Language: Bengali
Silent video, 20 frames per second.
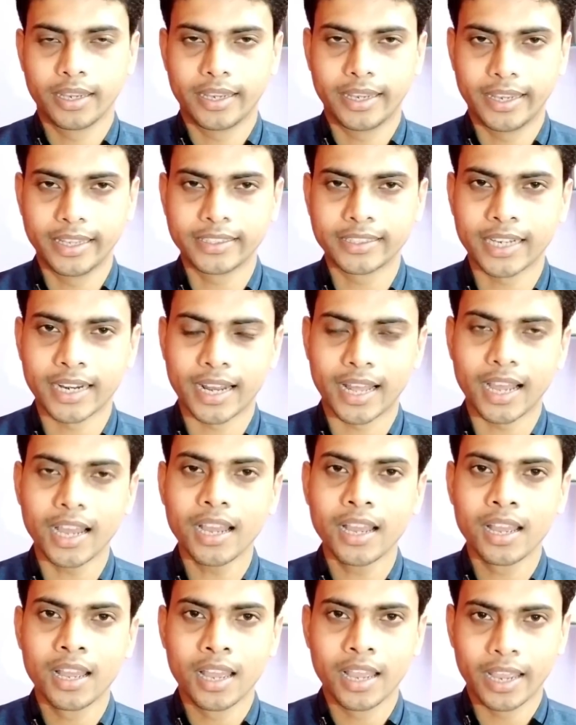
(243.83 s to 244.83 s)
এছাড়া
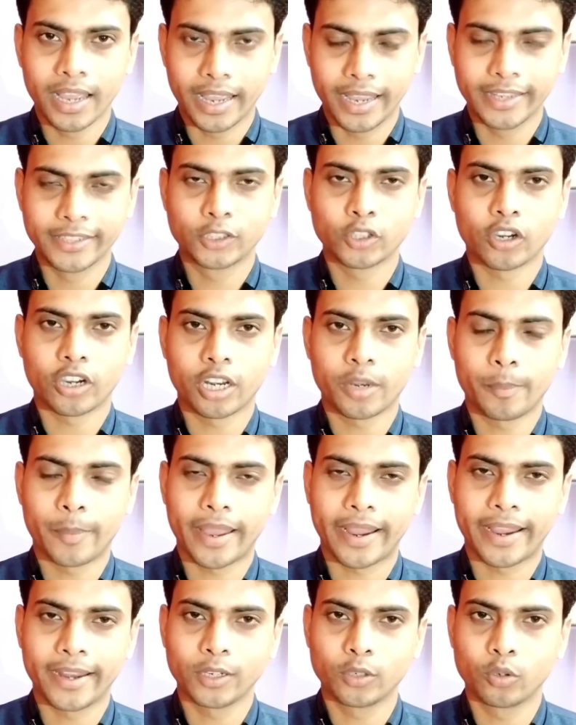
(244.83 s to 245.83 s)
এই চকের
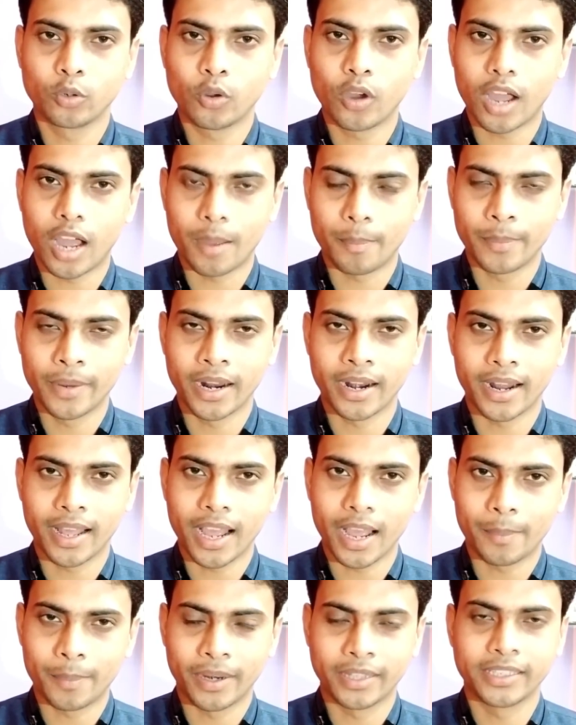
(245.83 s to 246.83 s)
প্যাকেটগুলো আপনারা
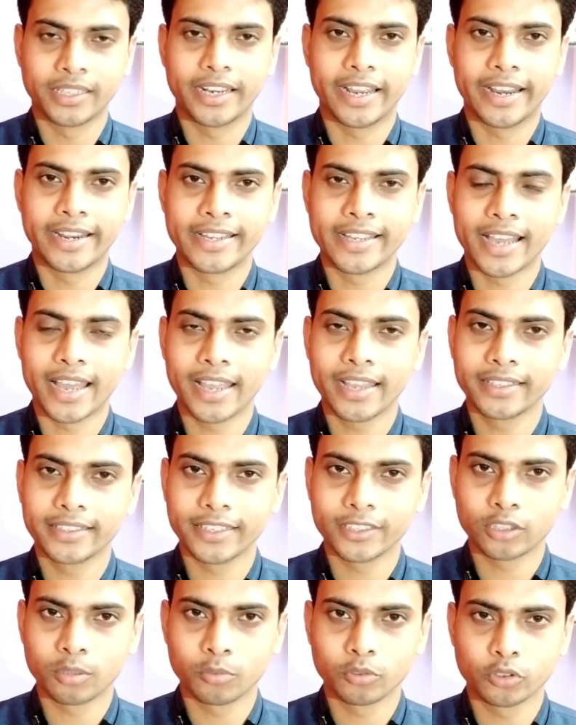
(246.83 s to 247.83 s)
আপনাদের এরিয়ায় যে
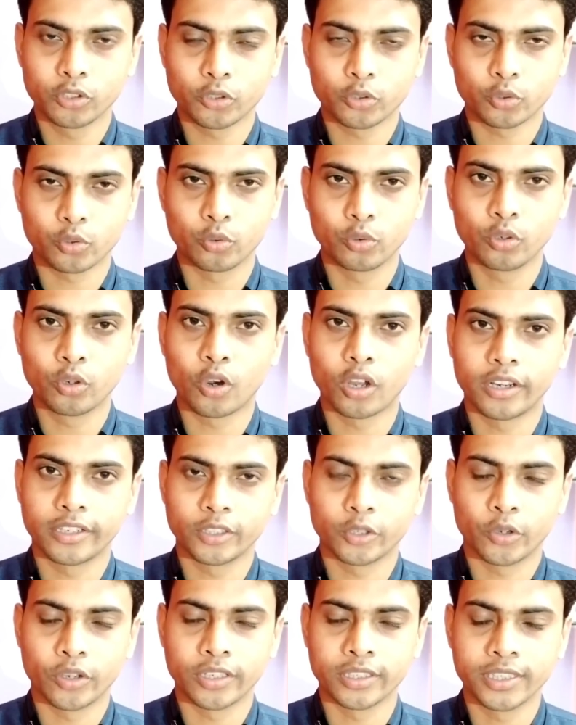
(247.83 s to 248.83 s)
সমস্ত স্কুল কলেজ
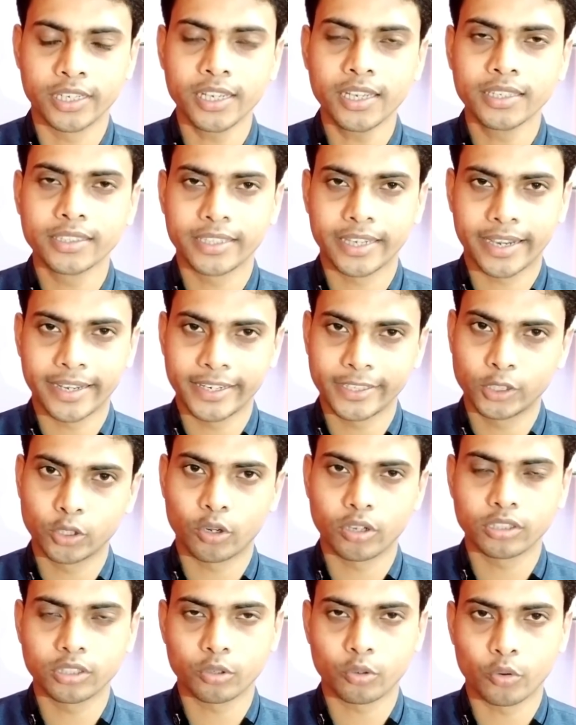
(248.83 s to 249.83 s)
রয়েছে সেখানে
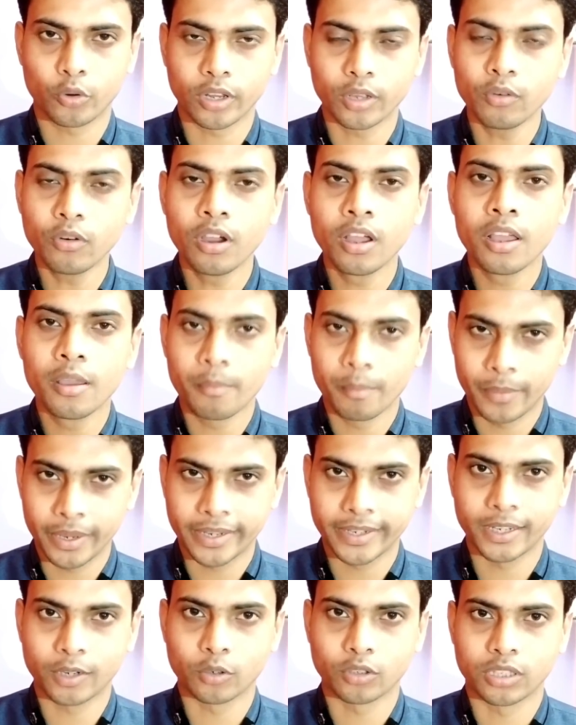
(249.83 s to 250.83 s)
যোগাযোগ করেও
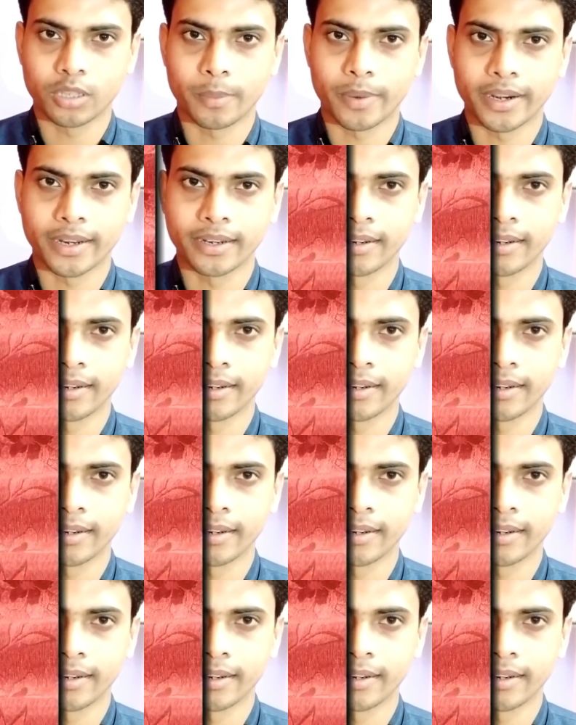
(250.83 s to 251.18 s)
বিক্রি করতে পারেন